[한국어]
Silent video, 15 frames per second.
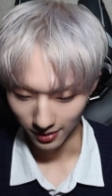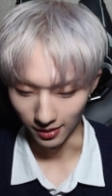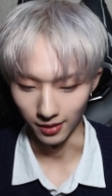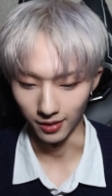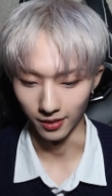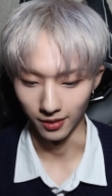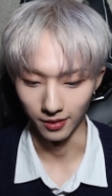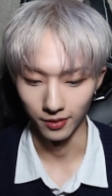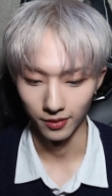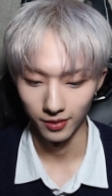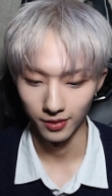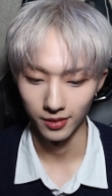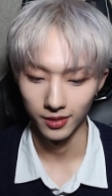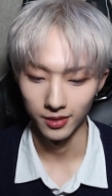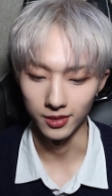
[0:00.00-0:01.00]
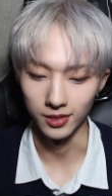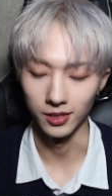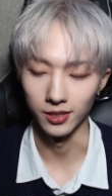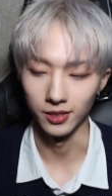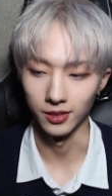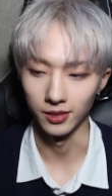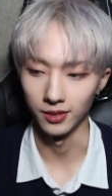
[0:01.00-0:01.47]
네,
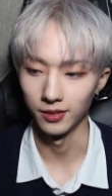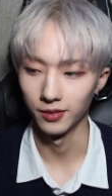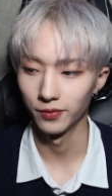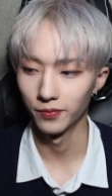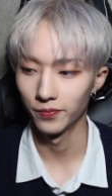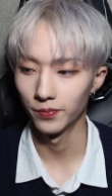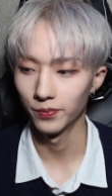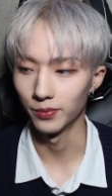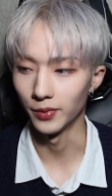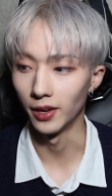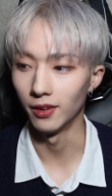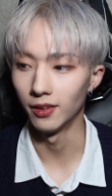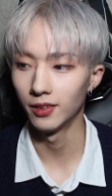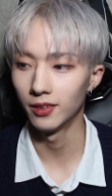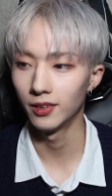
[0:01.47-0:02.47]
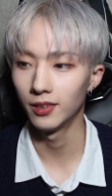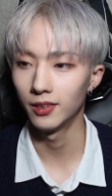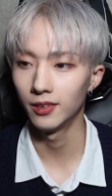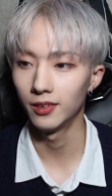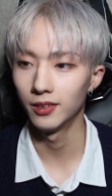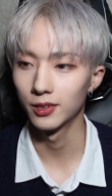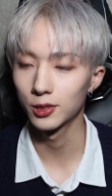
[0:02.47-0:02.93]
이제
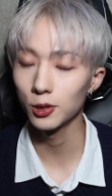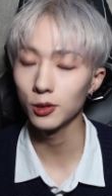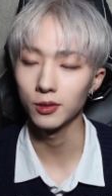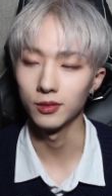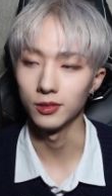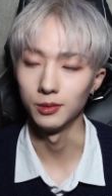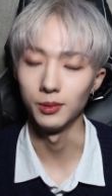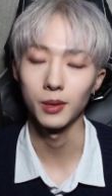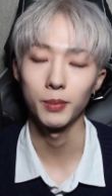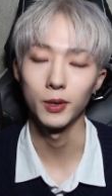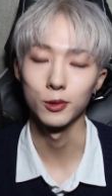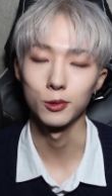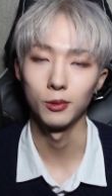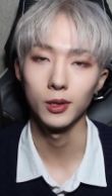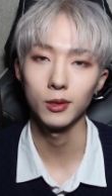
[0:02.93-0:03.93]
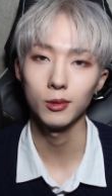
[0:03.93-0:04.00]
내일 첫 음악 방송